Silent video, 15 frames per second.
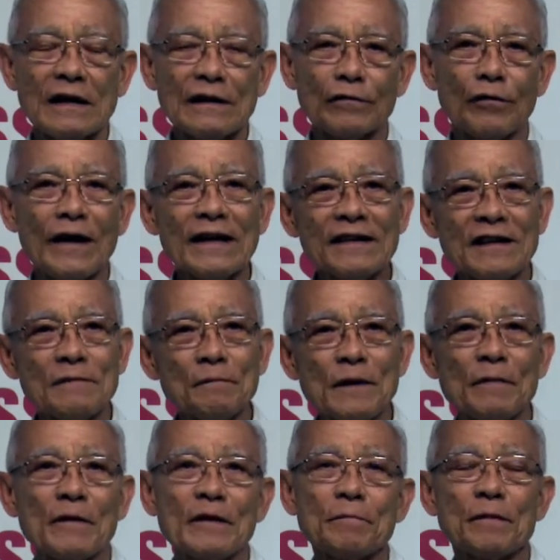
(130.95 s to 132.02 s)
não é
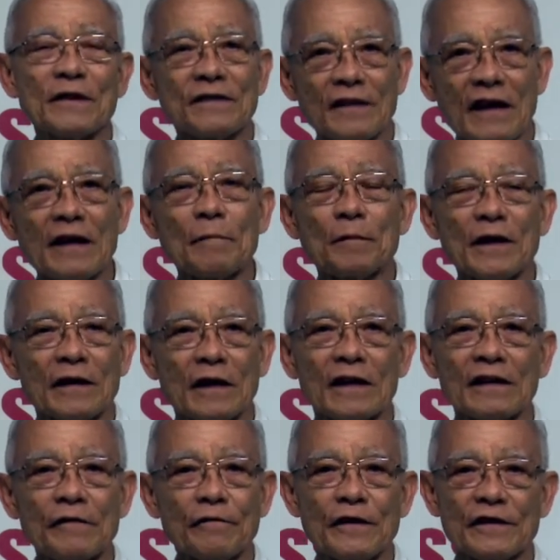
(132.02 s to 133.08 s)
simplesmente pensar em aplicar
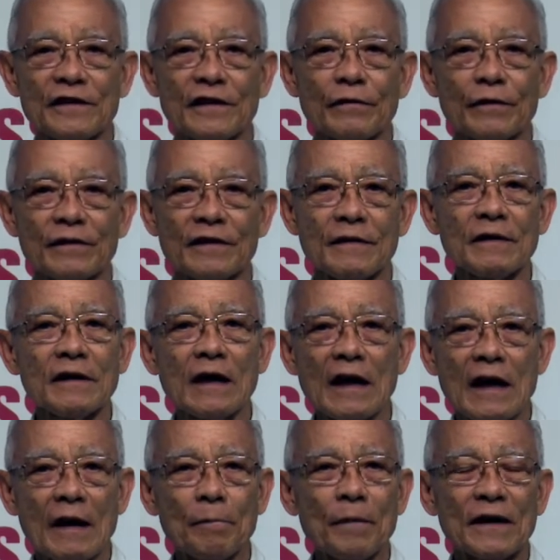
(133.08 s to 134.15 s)
defensivo, sim
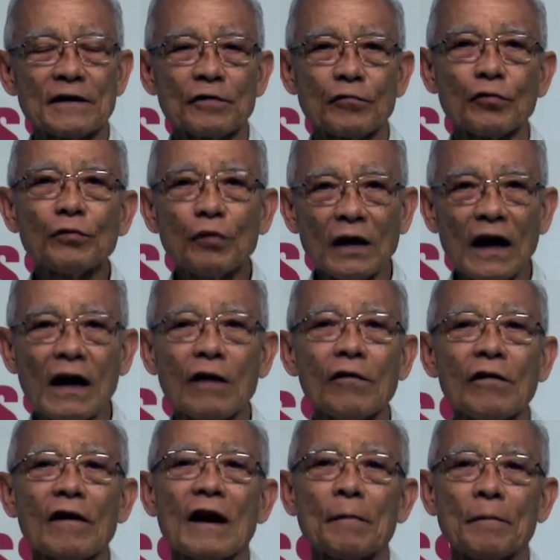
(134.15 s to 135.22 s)
a parte
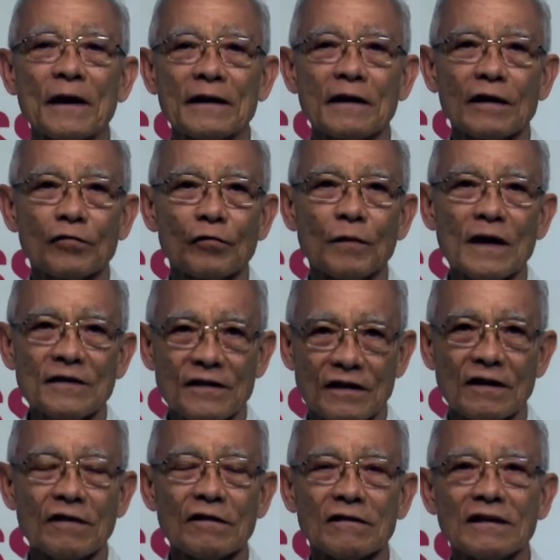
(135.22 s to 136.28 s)
cultural, a parte da
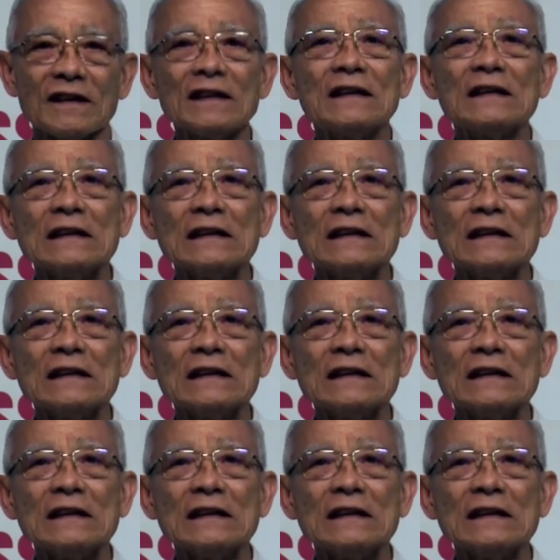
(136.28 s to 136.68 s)
adubação, né,